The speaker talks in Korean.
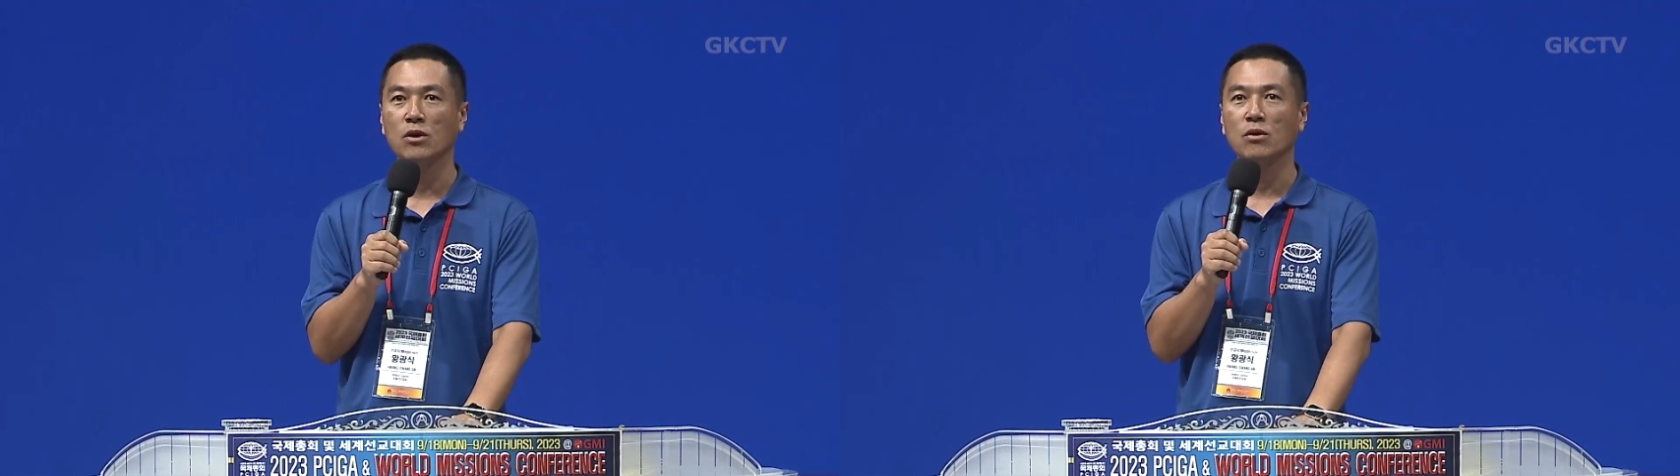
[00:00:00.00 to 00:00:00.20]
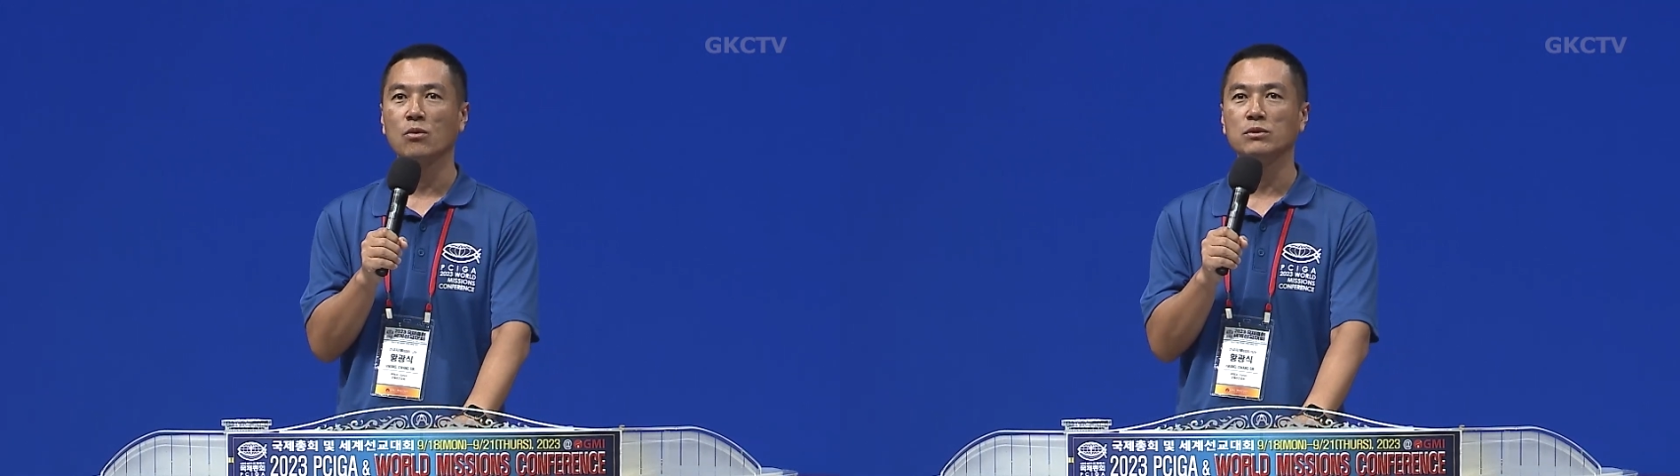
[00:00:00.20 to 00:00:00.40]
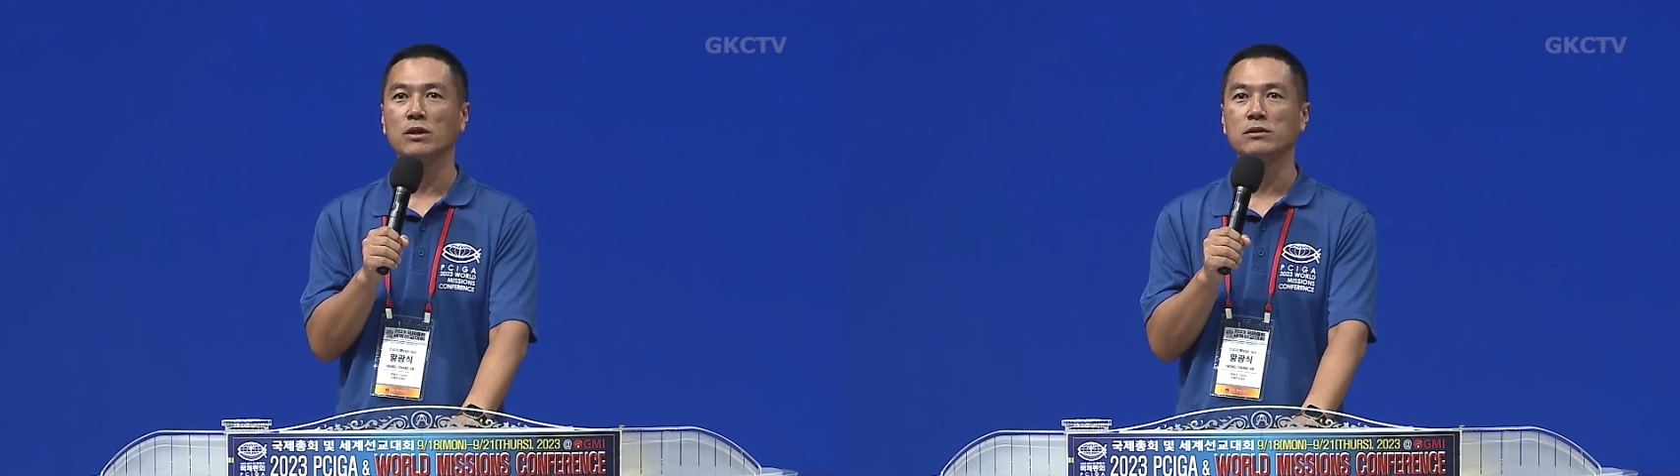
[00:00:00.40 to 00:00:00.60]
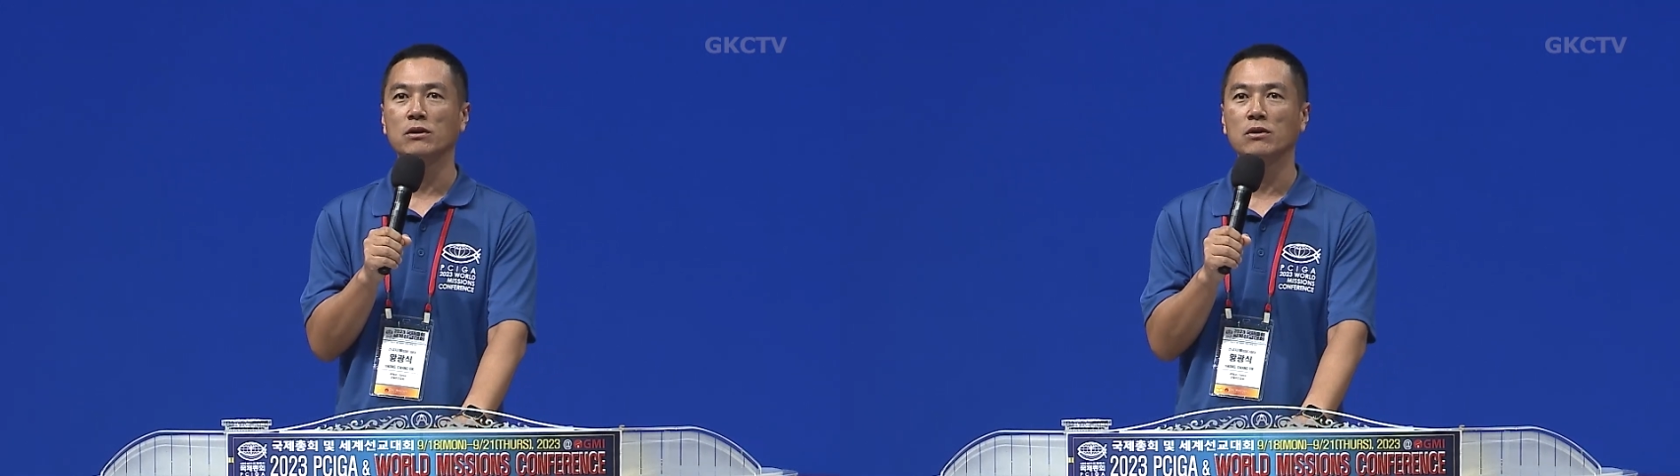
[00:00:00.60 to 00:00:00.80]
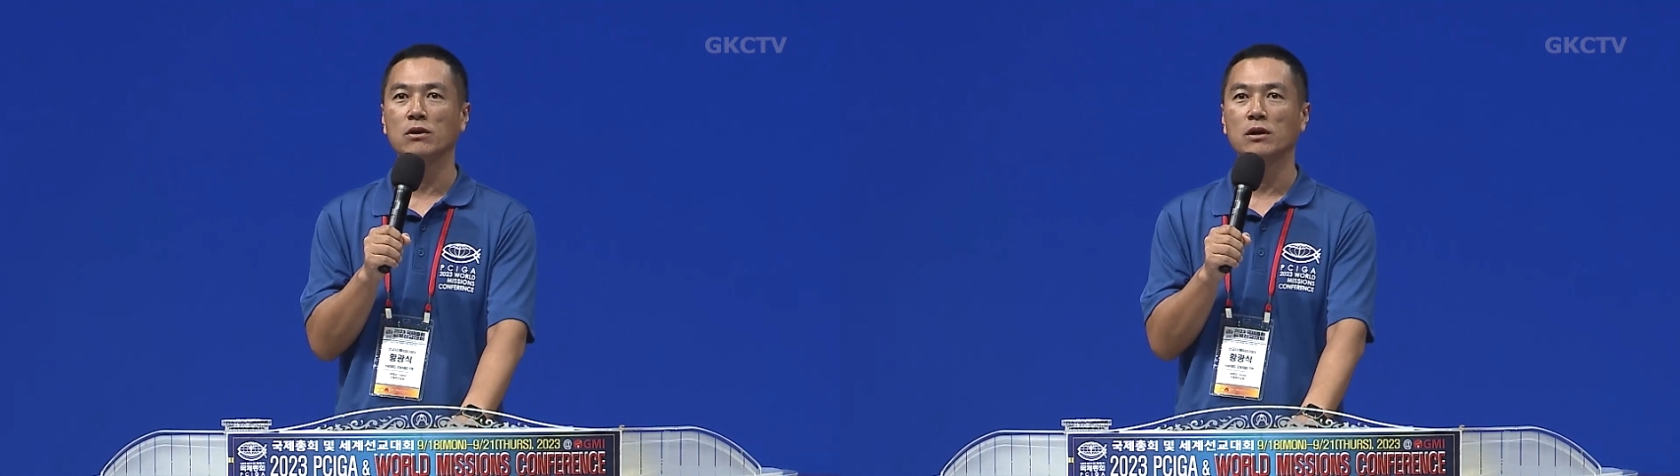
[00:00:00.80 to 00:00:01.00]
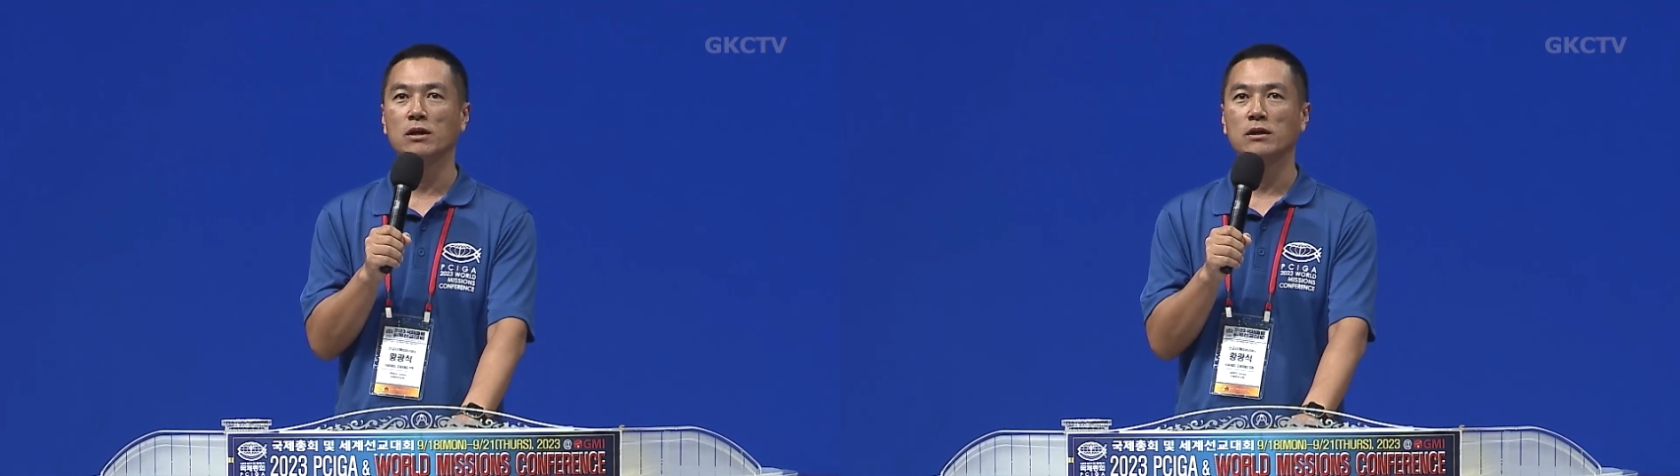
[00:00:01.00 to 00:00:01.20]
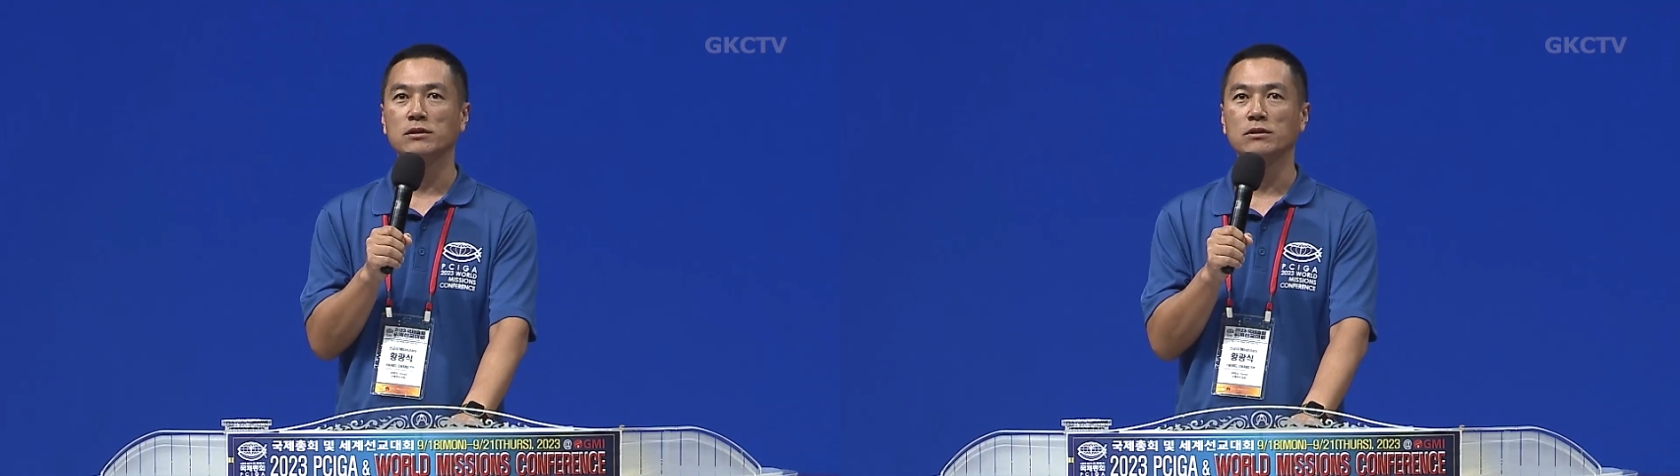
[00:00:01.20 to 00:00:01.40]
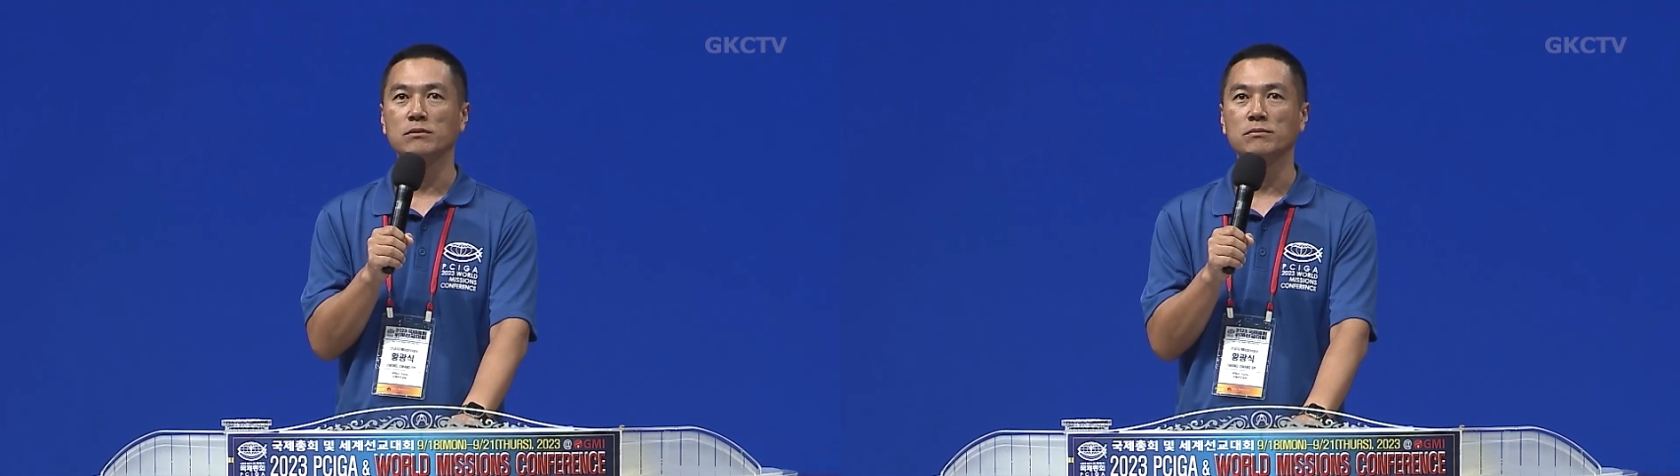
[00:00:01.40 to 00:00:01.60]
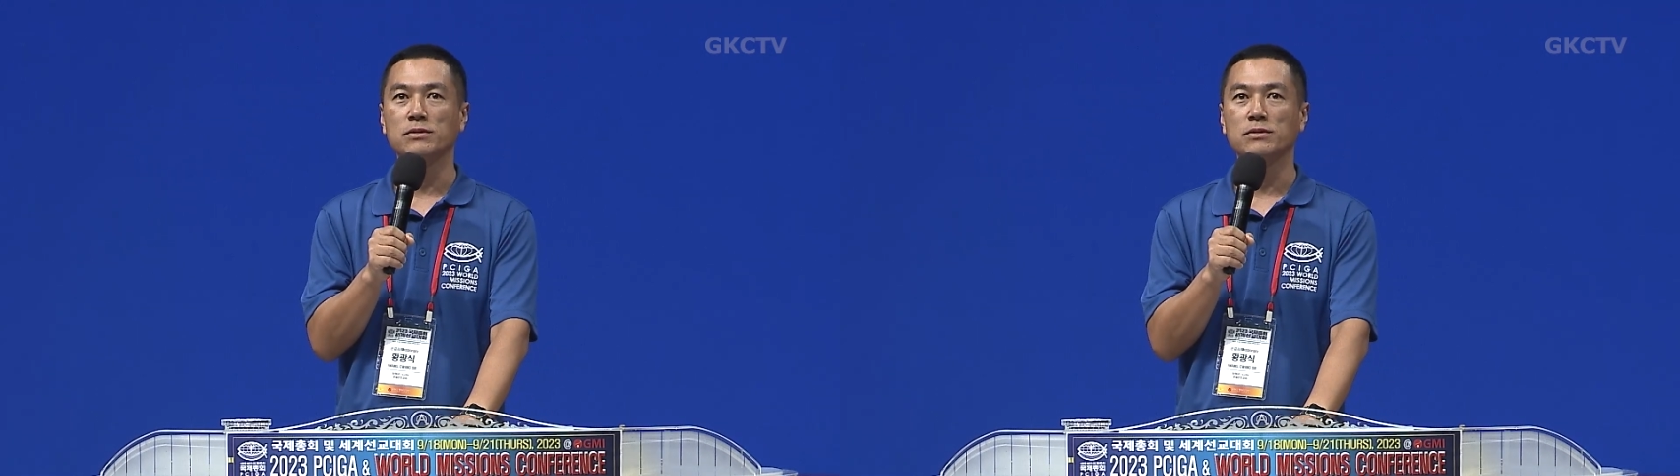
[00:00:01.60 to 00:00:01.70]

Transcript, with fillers: 곳에서 지금